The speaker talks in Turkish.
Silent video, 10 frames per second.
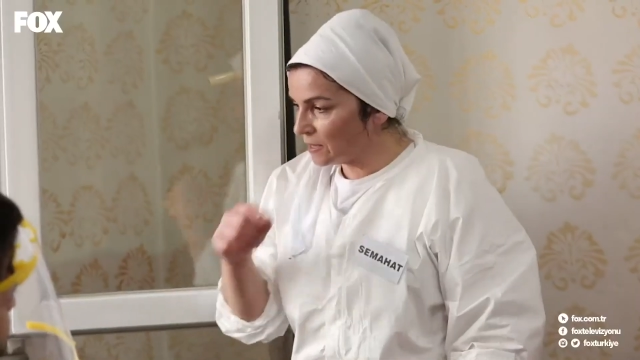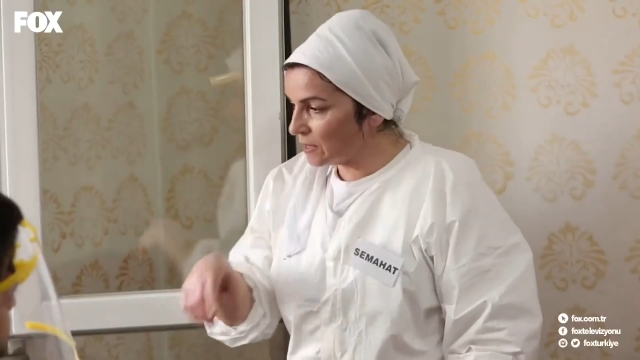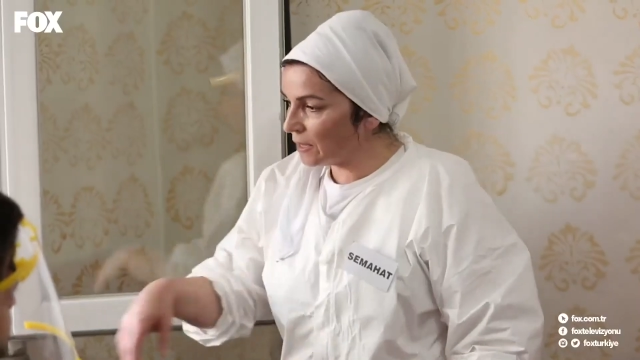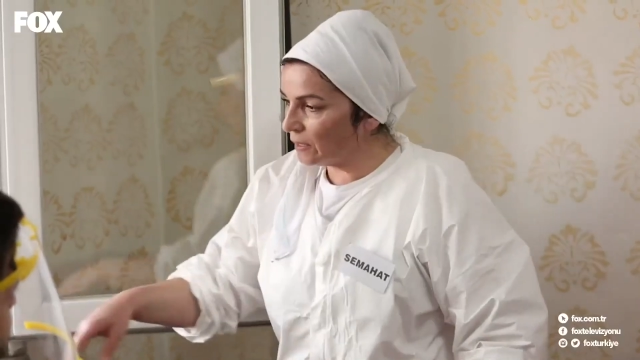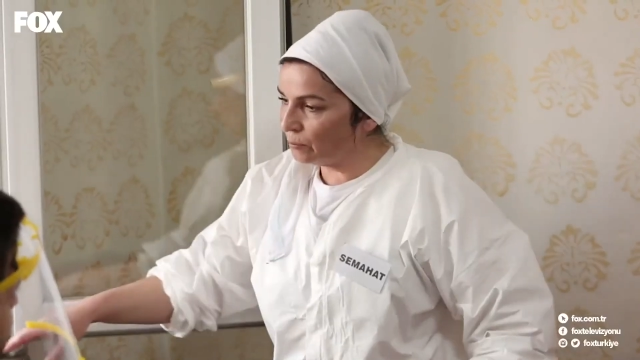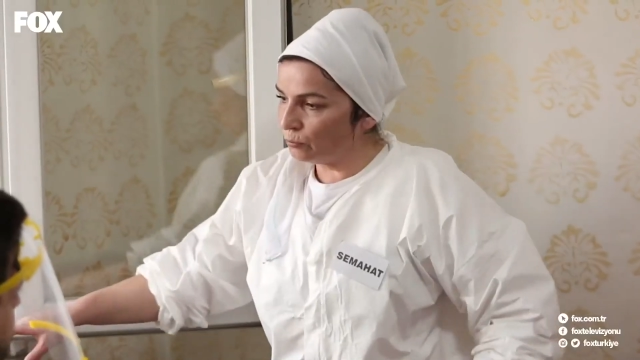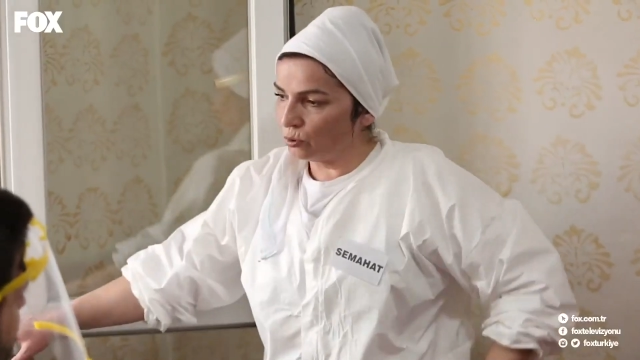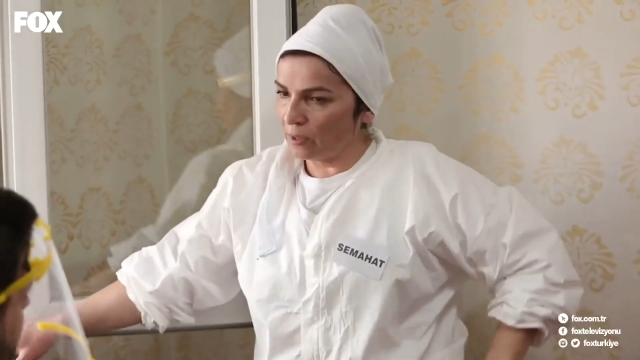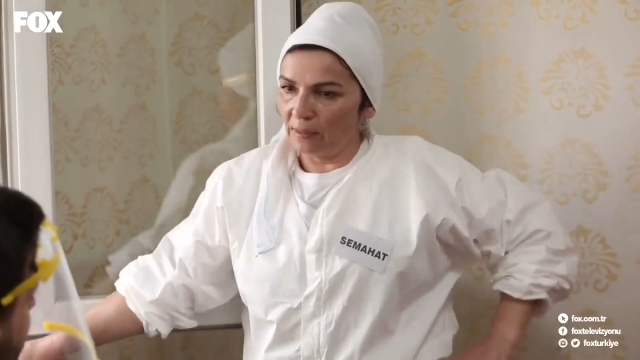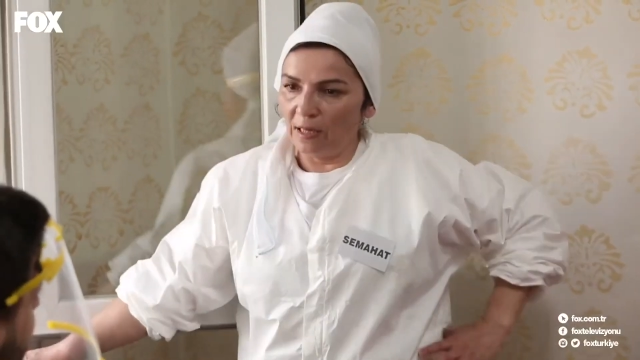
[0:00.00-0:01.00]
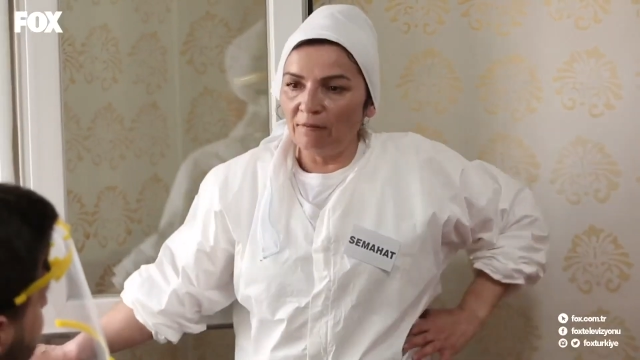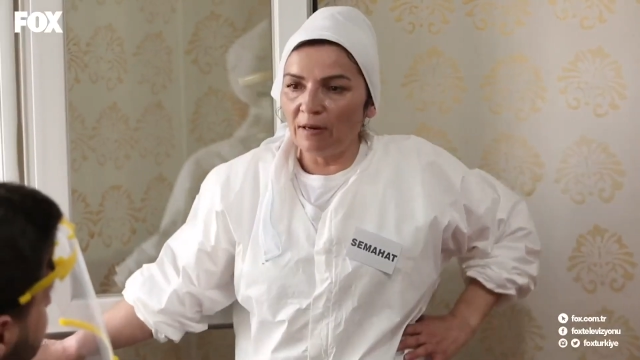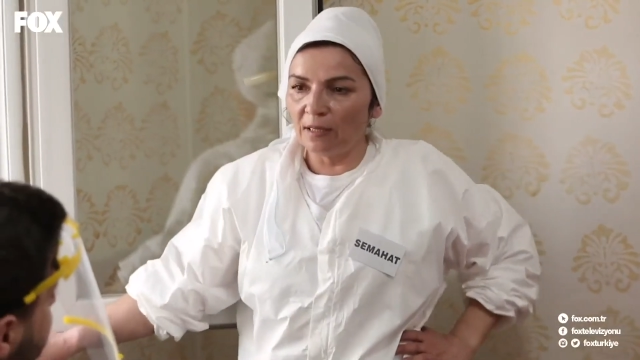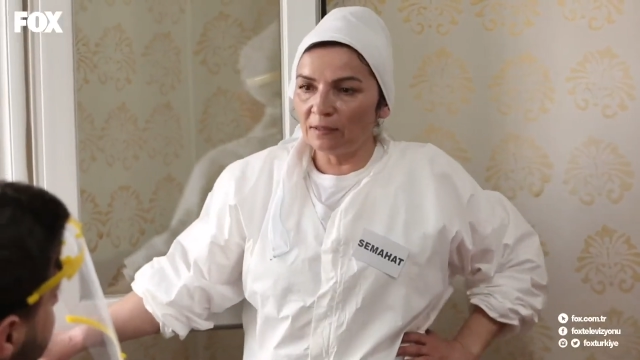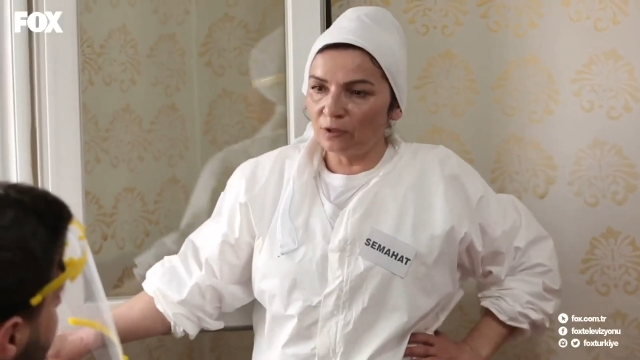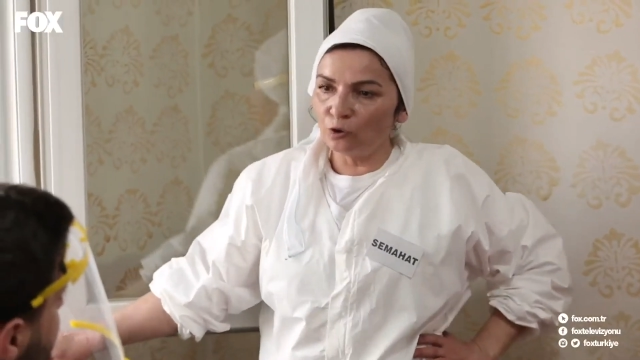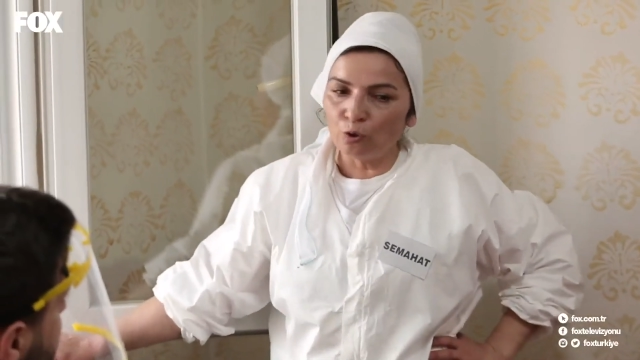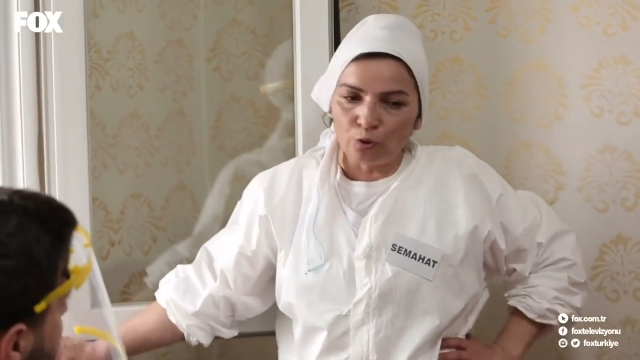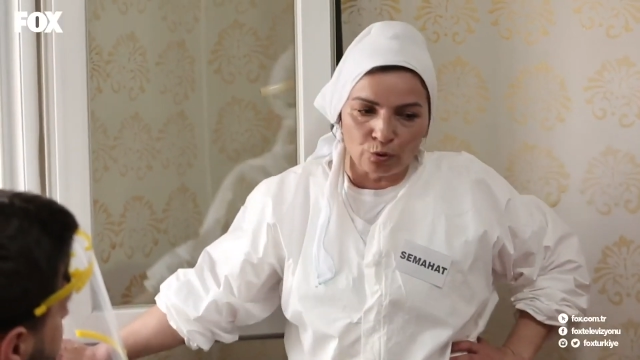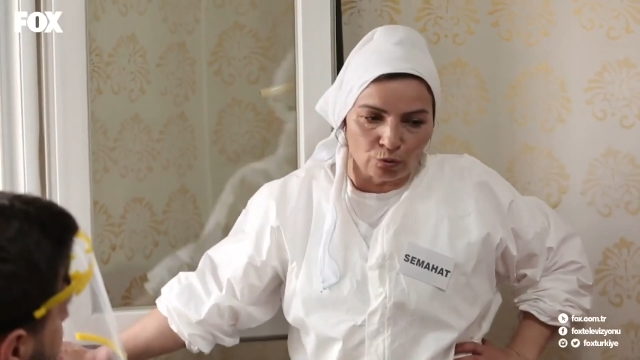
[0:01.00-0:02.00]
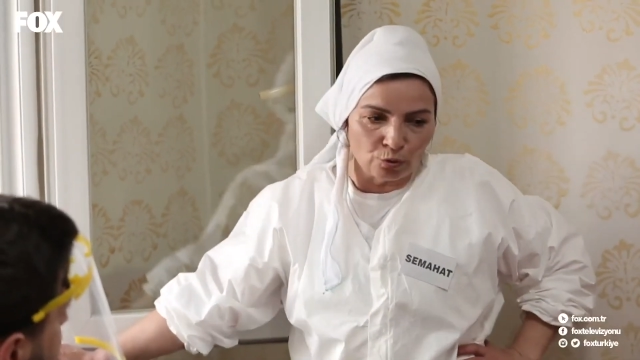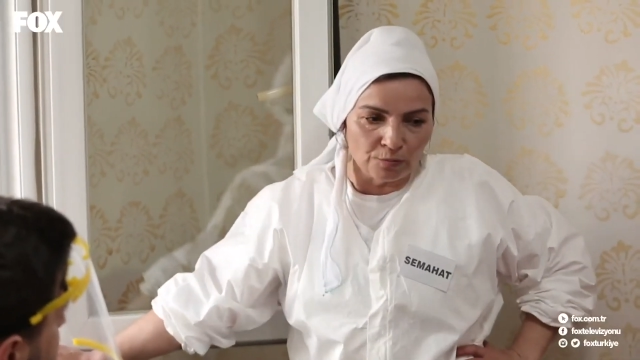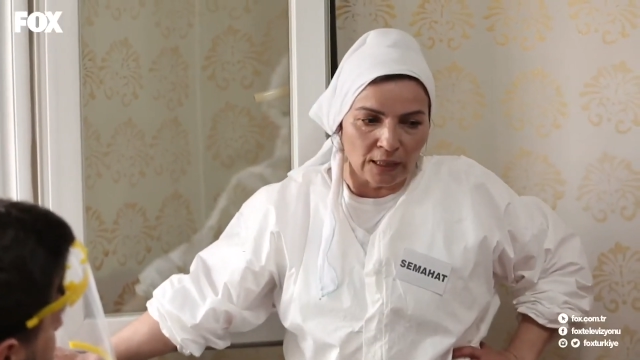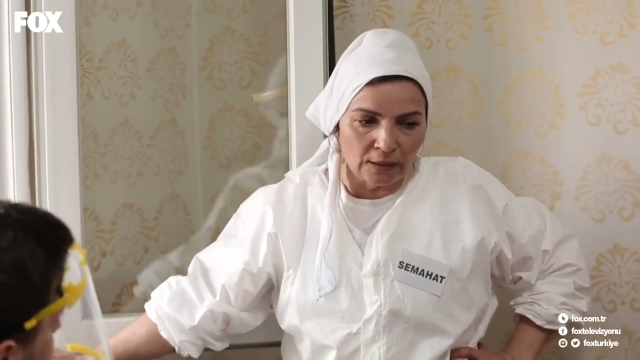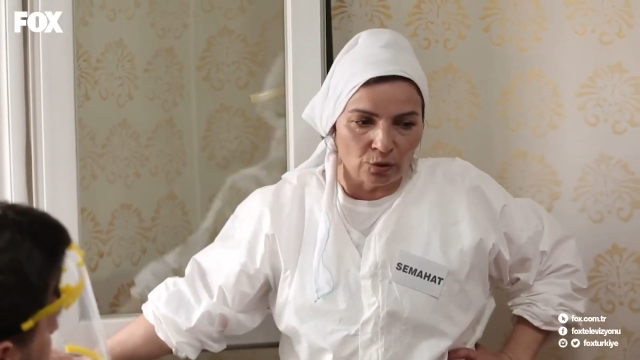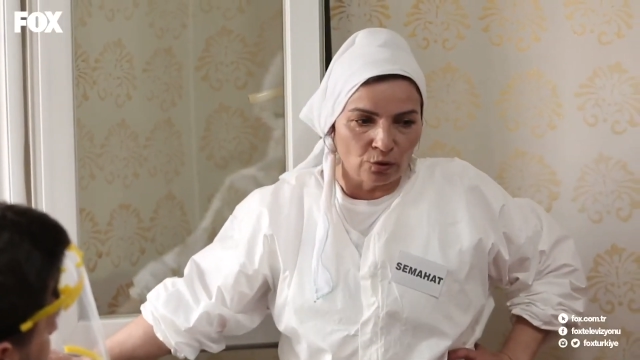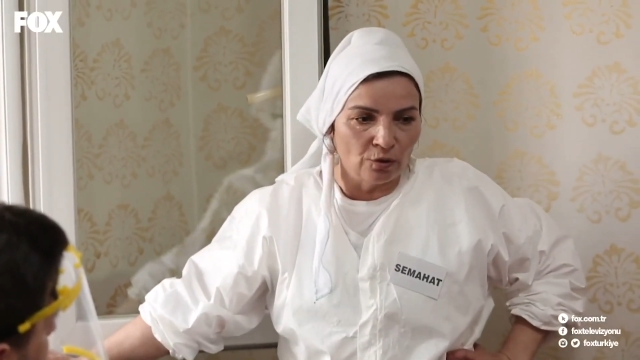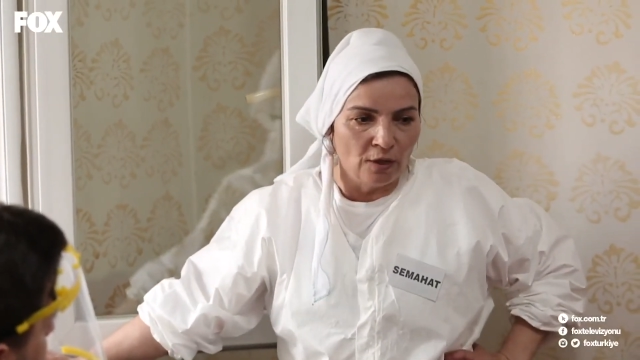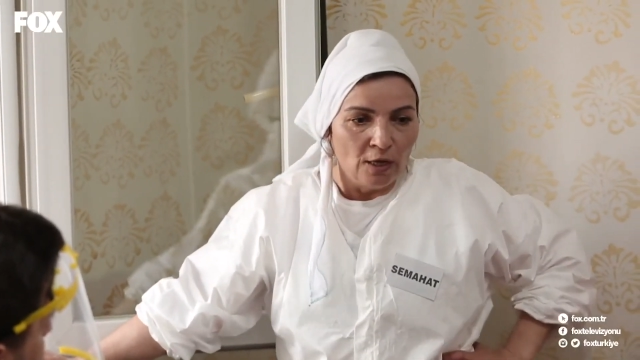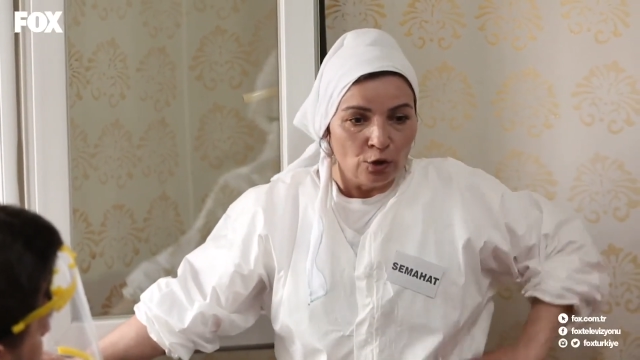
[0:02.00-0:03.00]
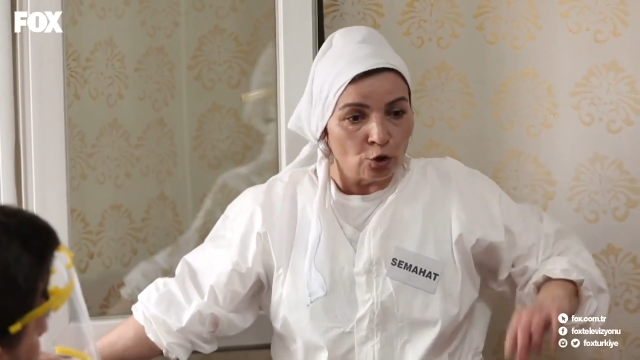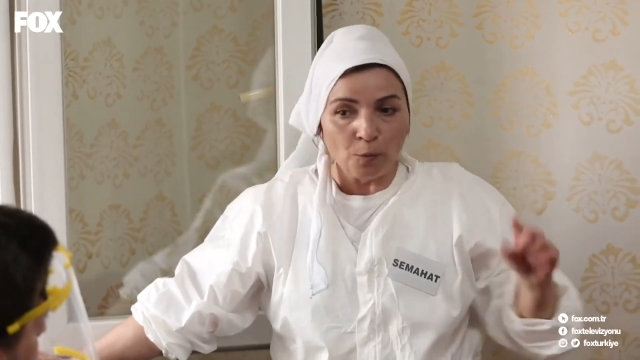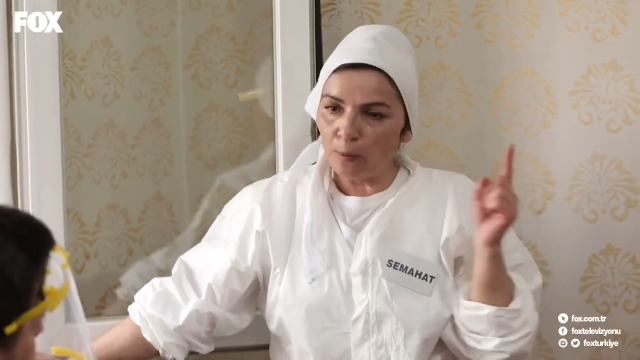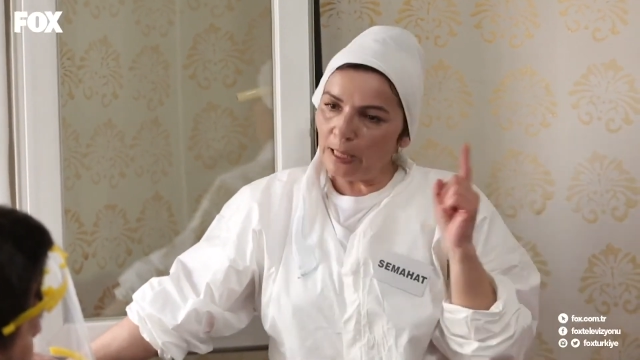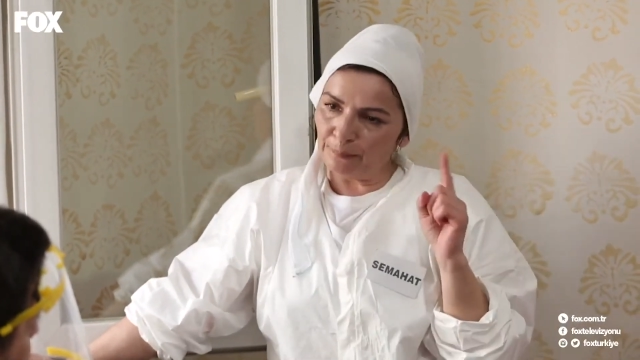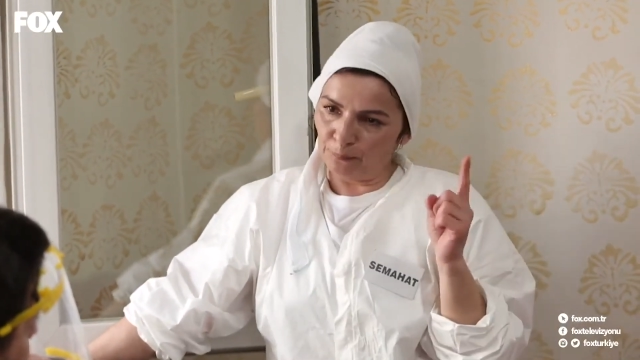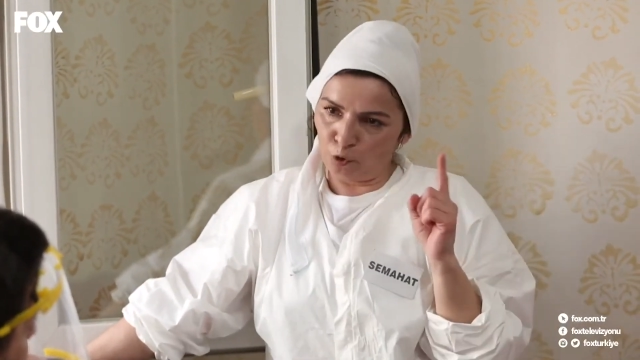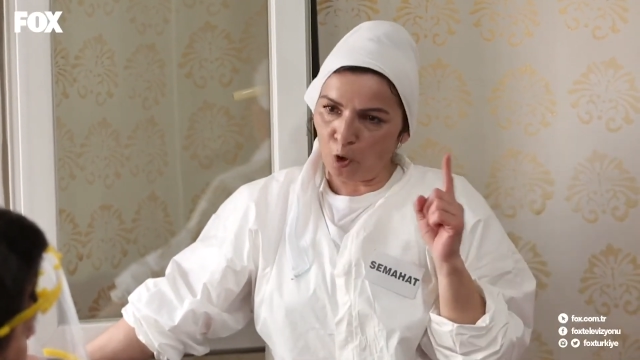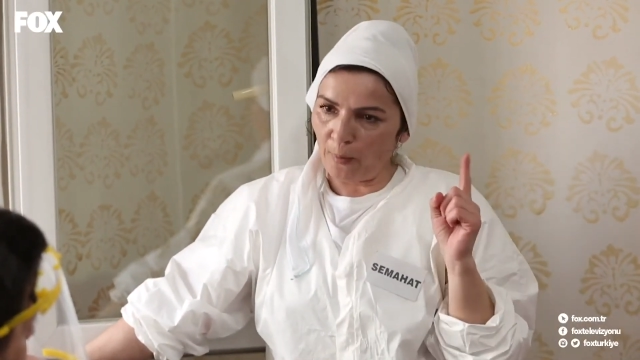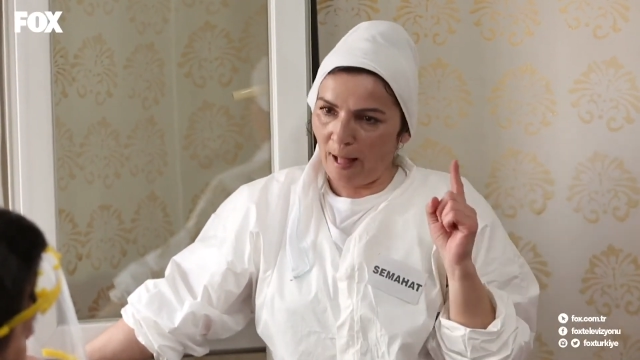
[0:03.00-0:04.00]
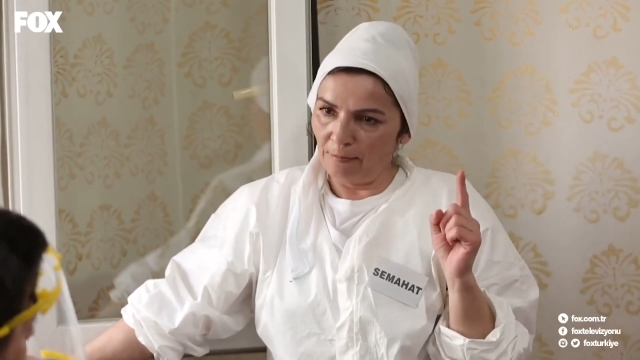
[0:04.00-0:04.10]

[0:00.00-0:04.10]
kızınızı alın buradan. Evladınız çok kötü durumda alın onu. Çünkü böyle ip çöp